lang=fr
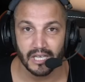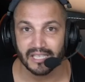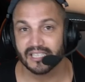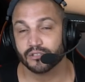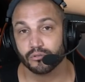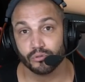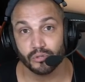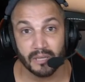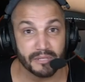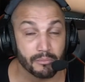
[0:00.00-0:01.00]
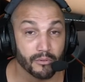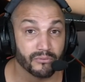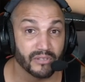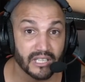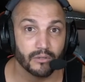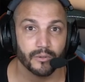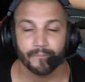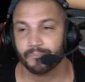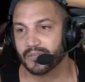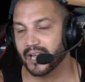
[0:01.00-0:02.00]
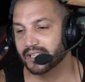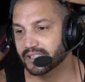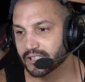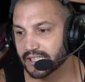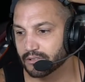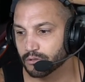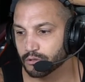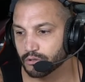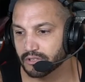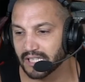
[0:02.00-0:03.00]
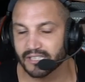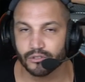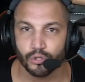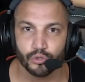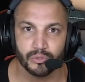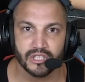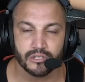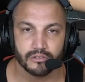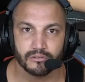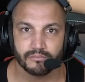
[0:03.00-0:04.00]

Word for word: qui sont toujours un petit peu frileux à l'idée d'aller sur Twitch